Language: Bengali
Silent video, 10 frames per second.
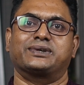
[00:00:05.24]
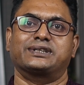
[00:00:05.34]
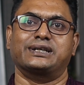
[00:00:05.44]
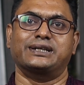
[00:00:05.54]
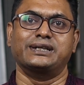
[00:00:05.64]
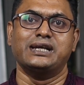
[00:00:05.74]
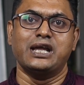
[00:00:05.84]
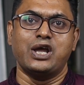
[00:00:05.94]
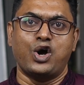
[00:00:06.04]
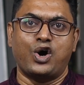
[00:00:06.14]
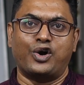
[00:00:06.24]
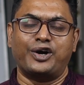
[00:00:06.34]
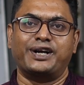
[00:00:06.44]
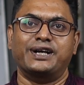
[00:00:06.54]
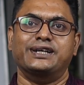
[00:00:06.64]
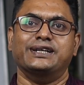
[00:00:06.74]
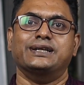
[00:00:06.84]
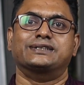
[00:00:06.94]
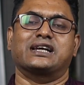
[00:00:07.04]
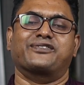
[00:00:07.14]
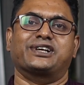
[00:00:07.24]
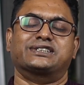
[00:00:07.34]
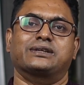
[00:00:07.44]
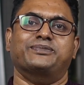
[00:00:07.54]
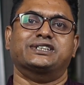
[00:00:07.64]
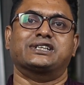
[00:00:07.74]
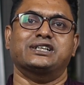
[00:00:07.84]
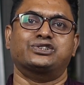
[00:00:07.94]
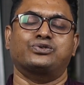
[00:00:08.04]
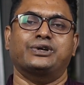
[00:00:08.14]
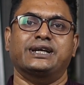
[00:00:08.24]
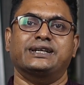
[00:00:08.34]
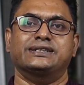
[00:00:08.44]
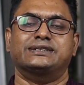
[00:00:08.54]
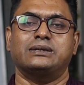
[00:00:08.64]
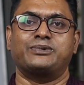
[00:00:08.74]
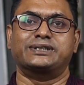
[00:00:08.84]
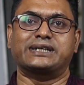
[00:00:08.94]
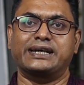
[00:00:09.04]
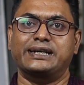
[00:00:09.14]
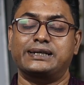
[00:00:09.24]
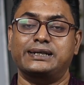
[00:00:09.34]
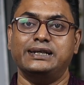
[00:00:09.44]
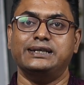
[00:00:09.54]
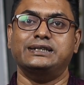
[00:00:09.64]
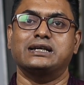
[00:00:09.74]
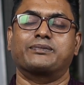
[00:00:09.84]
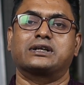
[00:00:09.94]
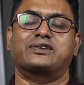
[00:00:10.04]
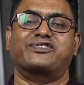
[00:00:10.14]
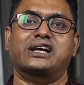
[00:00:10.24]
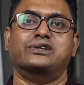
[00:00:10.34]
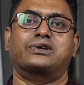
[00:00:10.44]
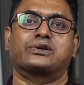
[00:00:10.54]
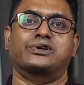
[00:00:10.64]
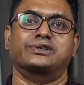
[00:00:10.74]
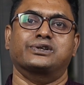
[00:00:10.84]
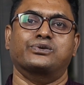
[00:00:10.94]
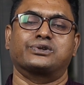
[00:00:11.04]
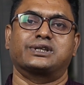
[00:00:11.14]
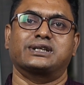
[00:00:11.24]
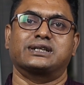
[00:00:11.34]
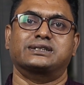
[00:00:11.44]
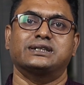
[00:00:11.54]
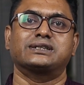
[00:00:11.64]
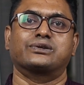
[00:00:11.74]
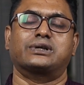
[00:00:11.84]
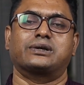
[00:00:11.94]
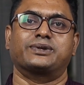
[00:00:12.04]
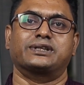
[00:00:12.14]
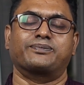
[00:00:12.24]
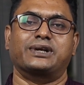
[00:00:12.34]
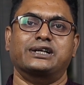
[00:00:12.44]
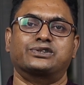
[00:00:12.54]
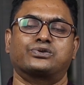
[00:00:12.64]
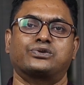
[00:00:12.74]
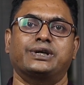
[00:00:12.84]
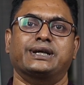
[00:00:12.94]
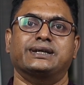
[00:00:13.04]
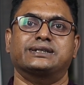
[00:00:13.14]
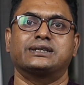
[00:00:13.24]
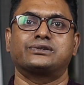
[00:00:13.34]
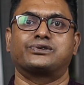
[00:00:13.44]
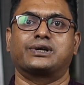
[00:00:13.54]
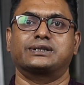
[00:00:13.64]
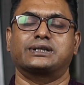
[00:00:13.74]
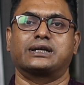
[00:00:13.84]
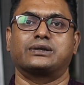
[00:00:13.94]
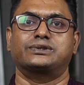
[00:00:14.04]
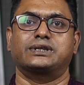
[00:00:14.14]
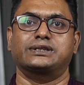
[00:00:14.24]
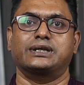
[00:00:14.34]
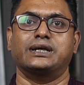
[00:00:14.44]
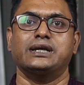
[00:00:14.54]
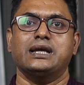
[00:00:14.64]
আমাদের অলরেডি সাইপ্রাসের ভিসা ইস্যু হয়ে গেছে এবং ডাইরেক্টলি যে আমরা যে ফ্লাইটগুলো কন্টিনিউ করতে যাচ্ছি সেগুলো আমাদের ফ্লাইট শুরু হয়ে গেছে সুতরাং যারা হচ্ছে যে